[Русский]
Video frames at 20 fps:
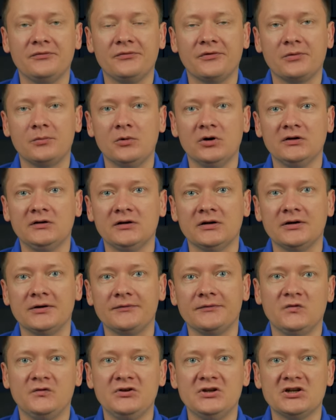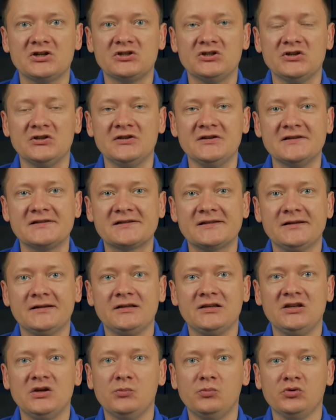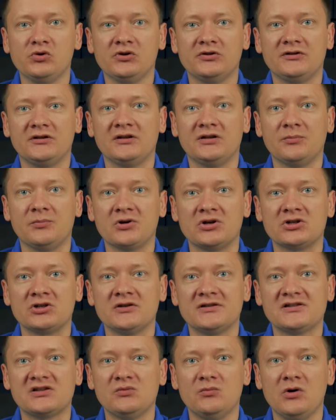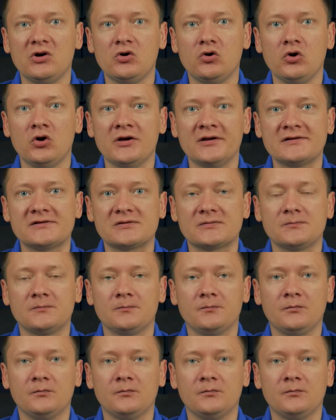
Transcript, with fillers: формата внешний диск не будет отображаться в macOS.